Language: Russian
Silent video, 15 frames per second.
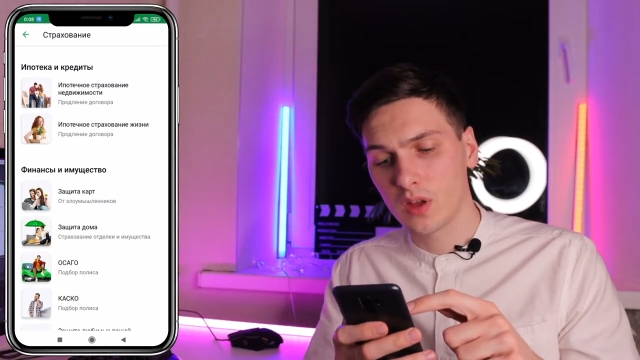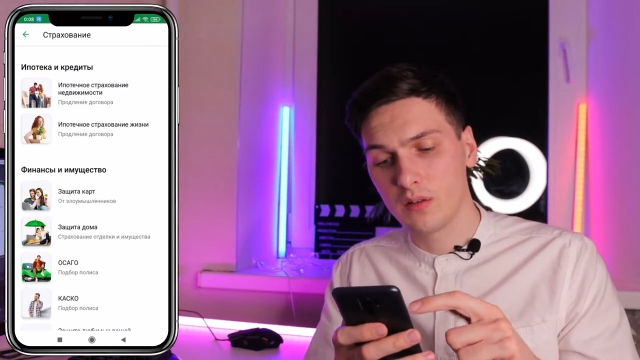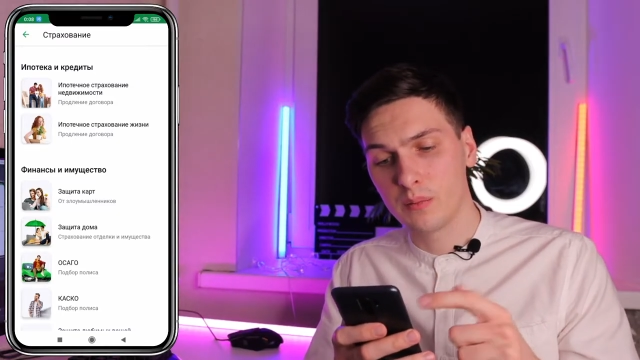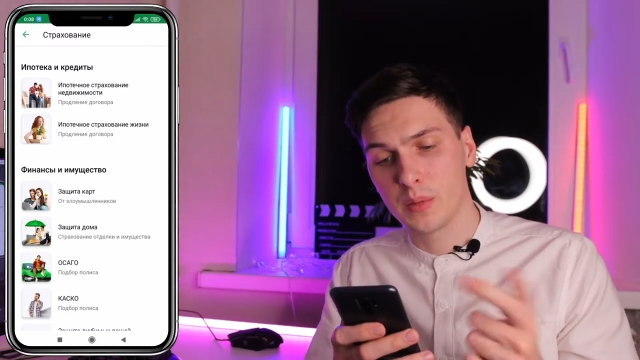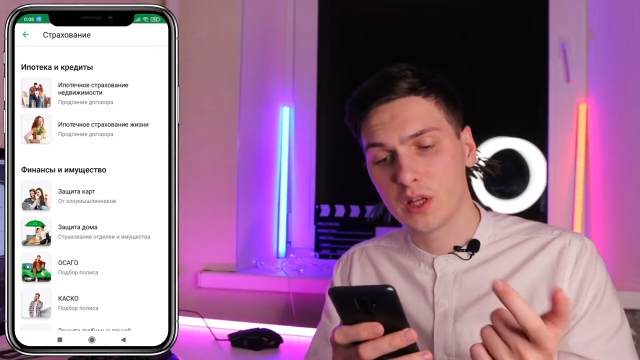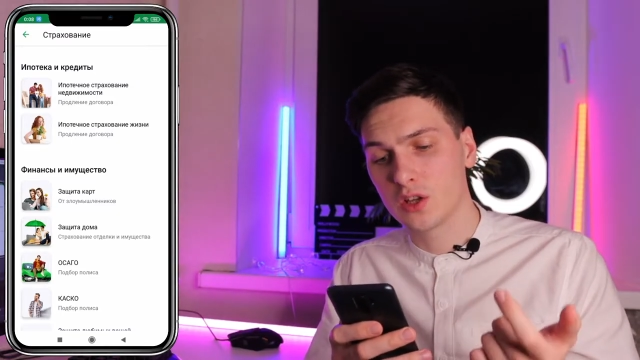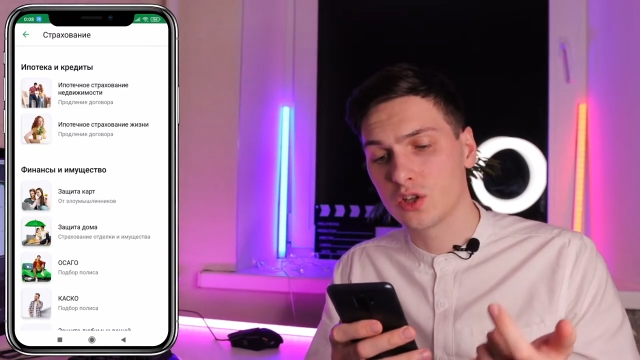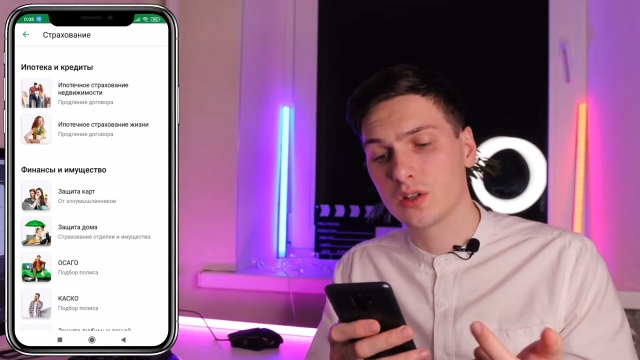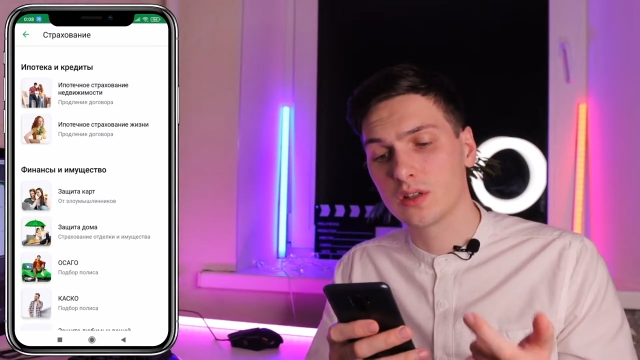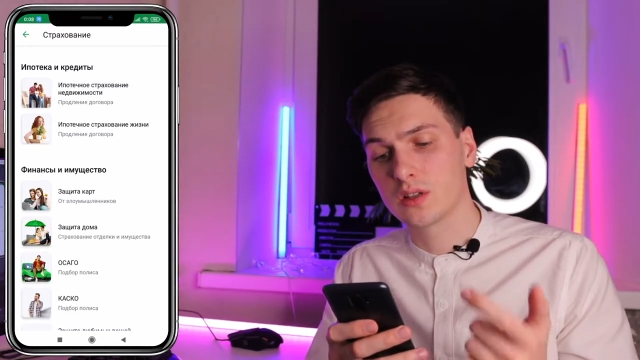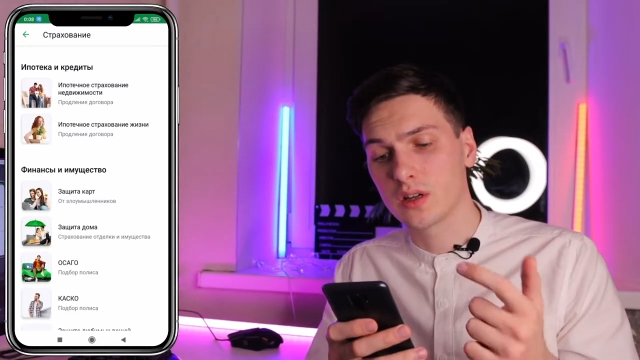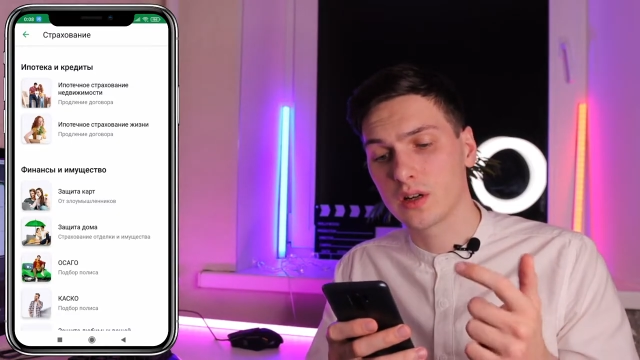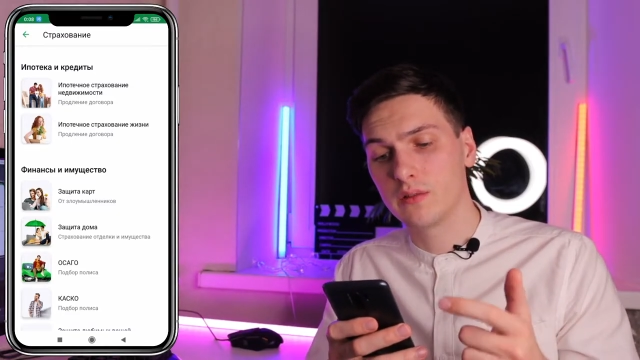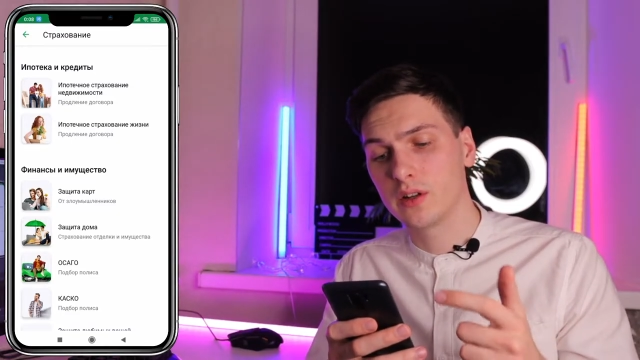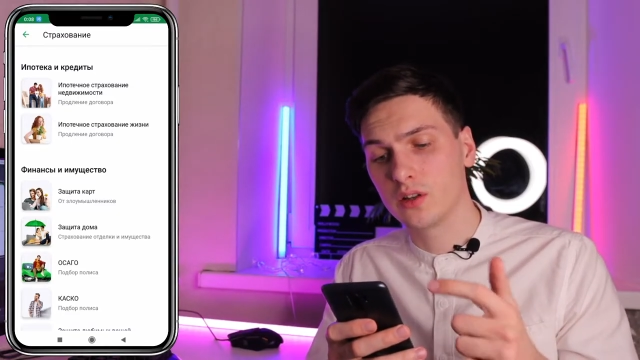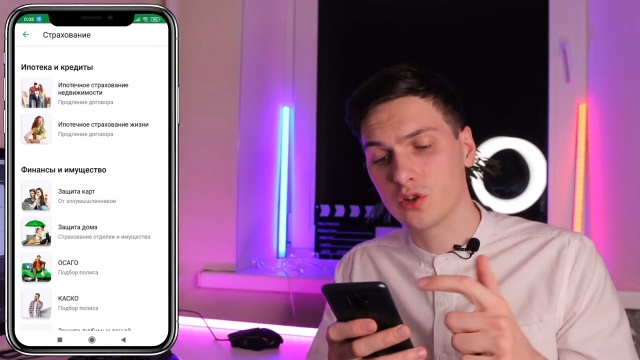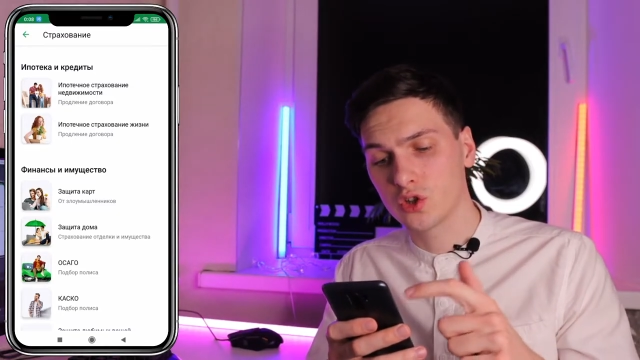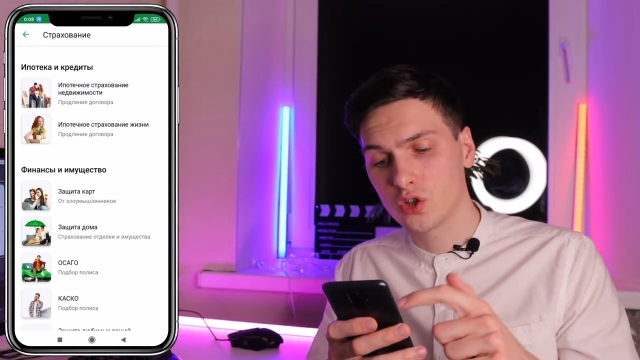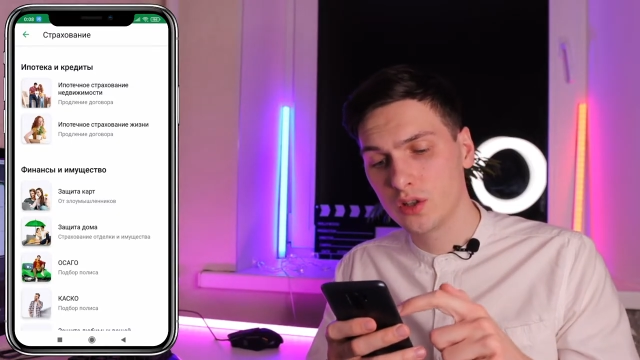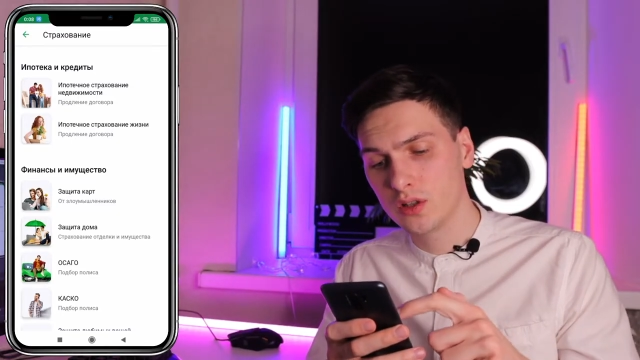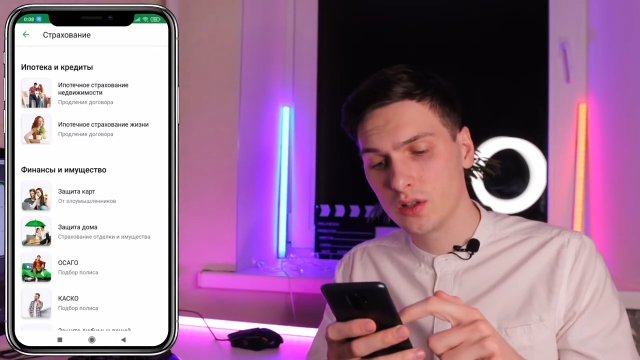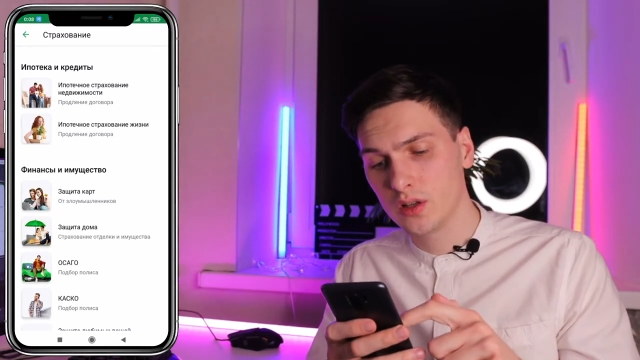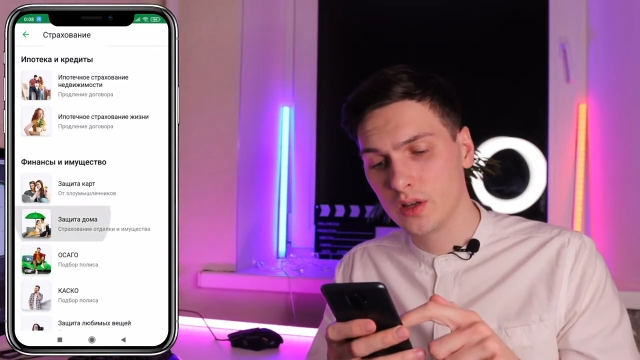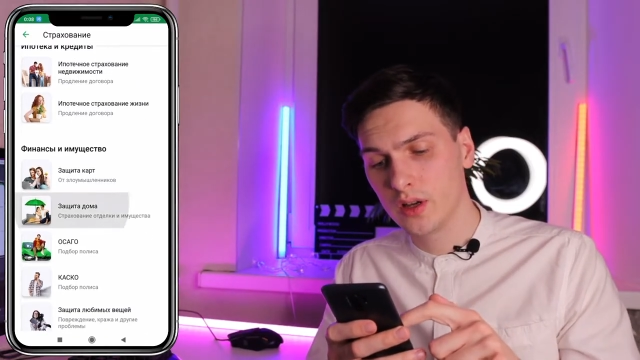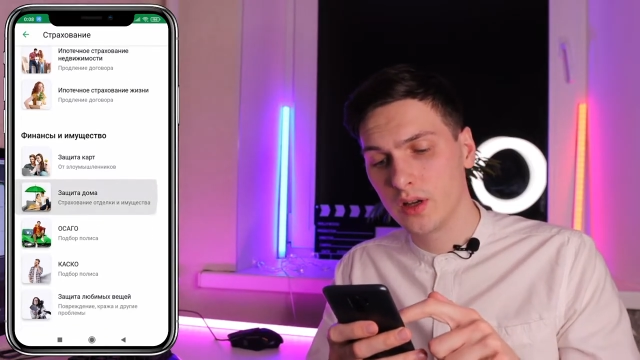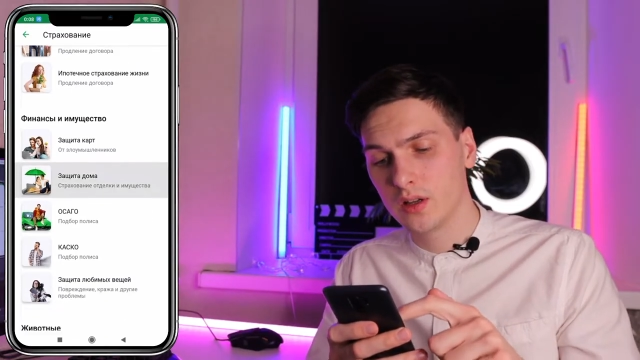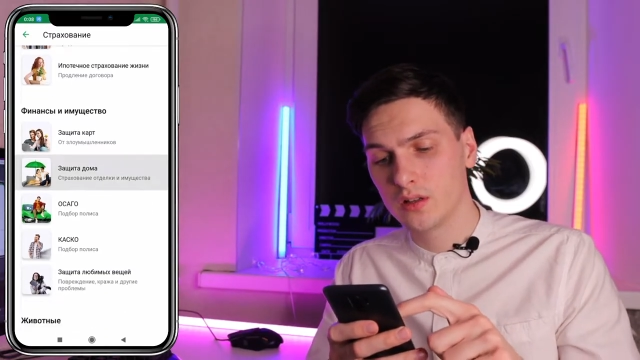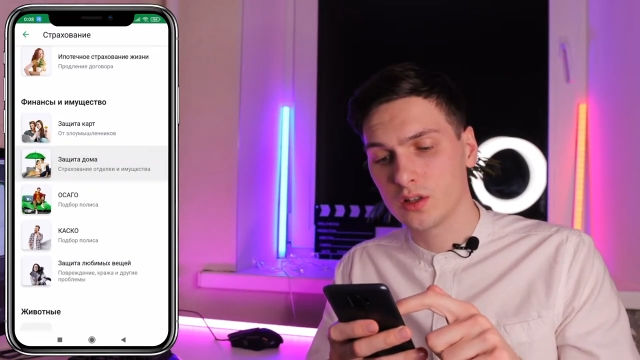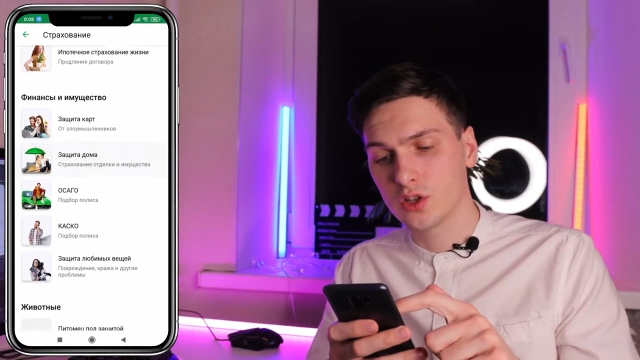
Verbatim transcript: ипотечное страхование жизни,